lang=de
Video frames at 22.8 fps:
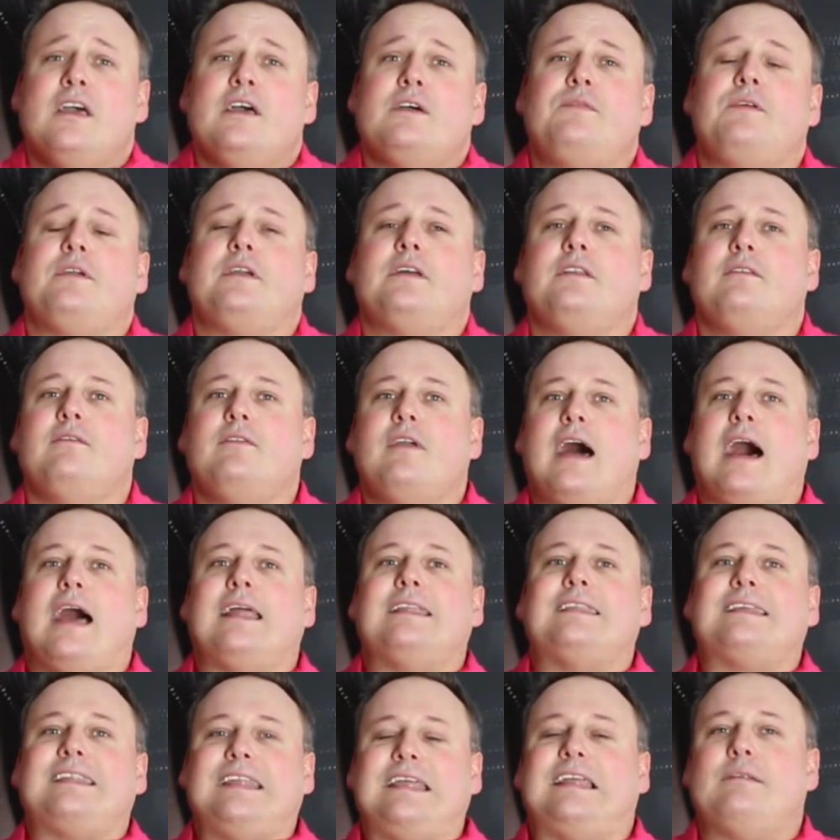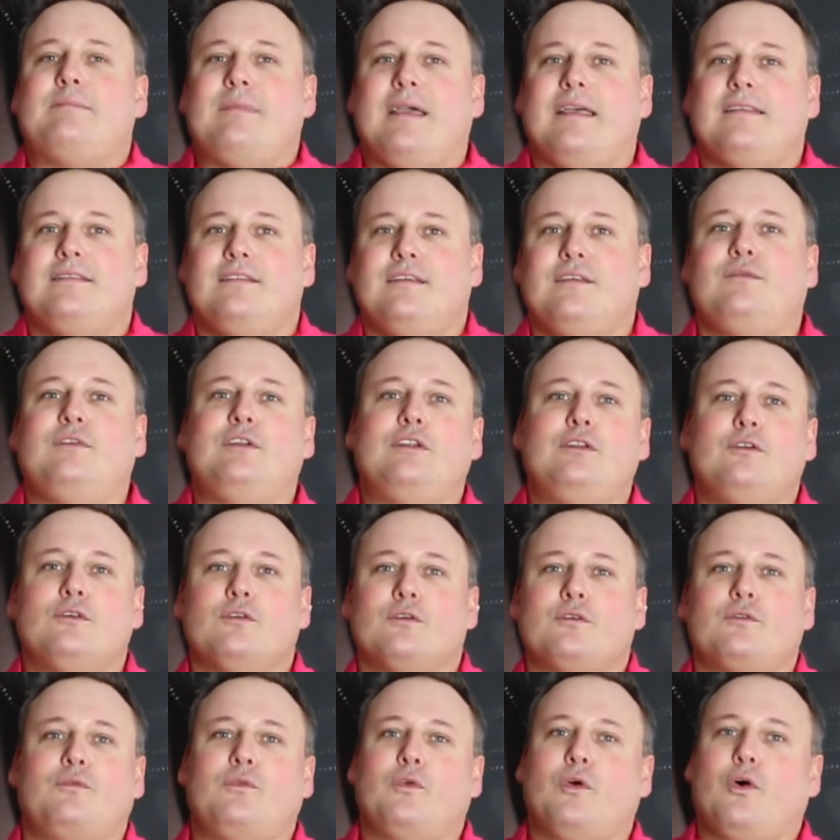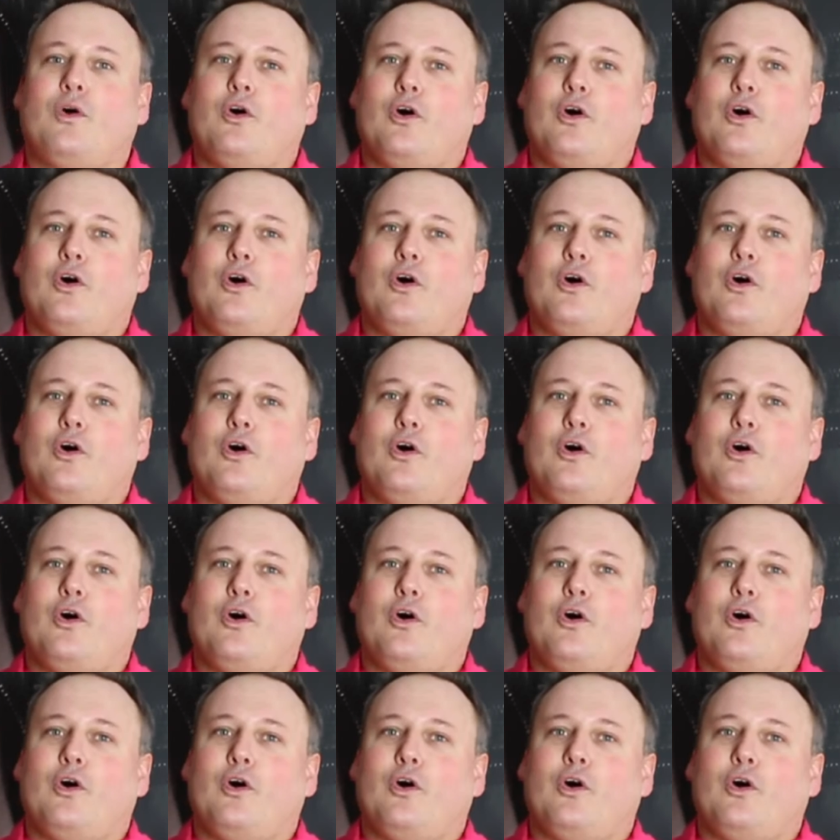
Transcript: fingen wir an, regelmäßig Videos für